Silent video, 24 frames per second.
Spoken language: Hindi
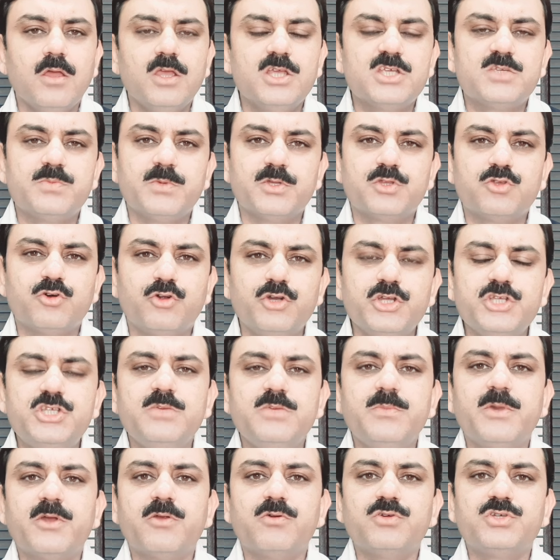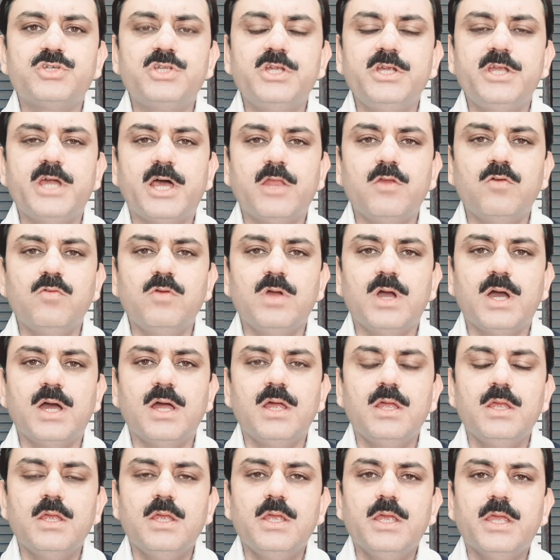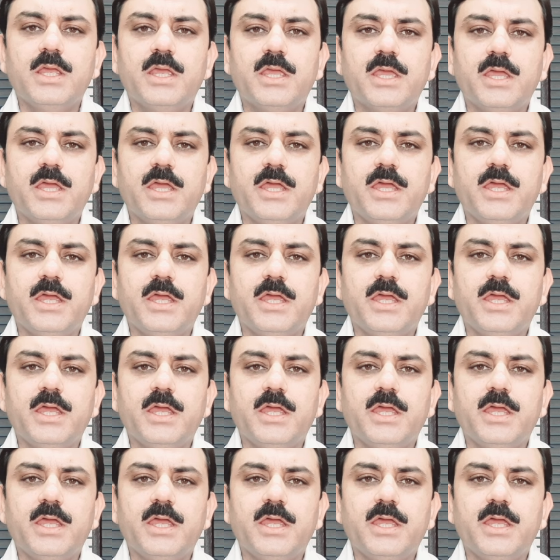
इसमें थोड़ी सी मैं रोशनी डालूँगा कि